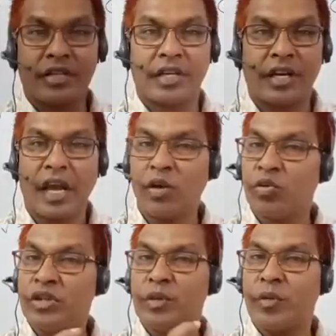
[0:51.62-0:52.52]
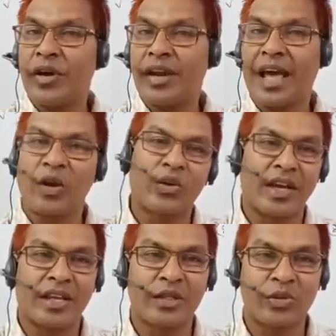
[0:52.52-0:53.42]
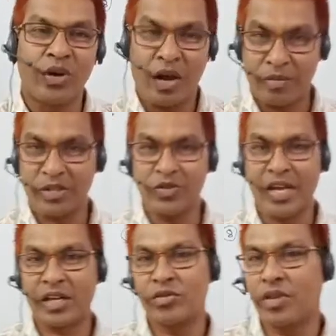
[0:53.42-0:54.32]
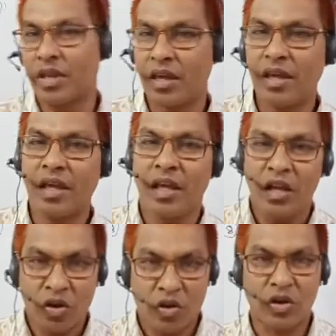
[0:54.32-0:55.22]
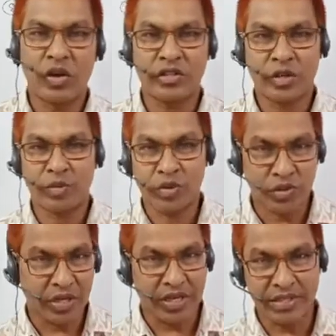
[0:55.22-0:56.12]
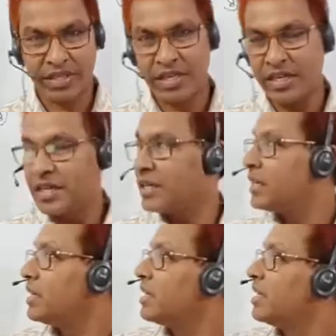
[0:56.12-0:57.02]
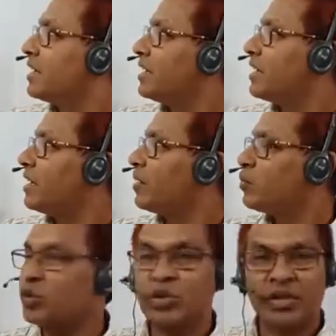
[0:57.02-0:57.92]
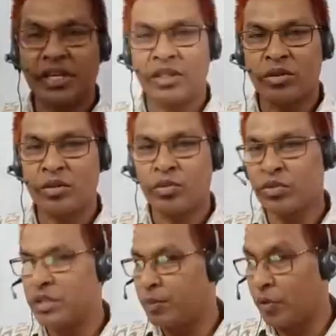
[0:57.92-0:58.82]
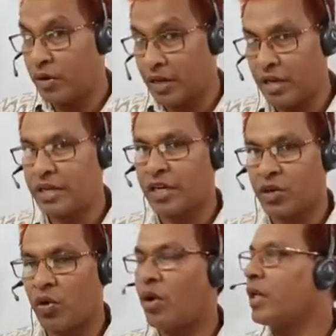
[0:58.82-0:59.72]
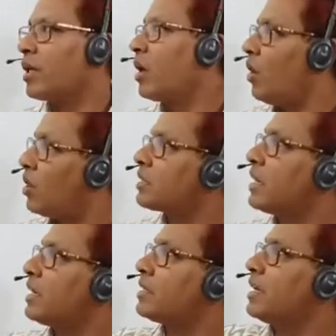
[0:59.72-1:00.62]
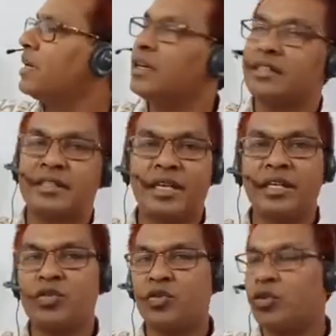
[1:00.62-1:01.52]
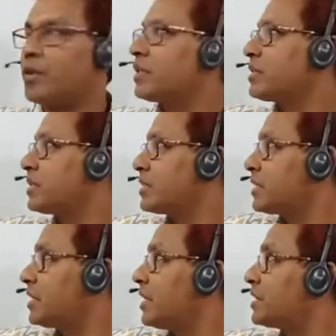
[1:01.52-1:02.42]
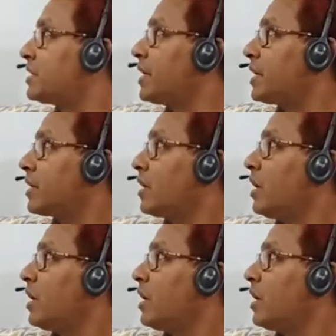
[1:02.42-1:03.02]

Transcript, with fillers: থ্রি এই উদ্দীপকের আলোকে কিন্তু আমরা যদি একটু দেখি কনং যে প্রশ্নটি আছে প্রশ্নটি কিন্তু উদ্দীপক রিলেটেড নয় অর্থাৎ সিক্স রুট ওভার সিক্সের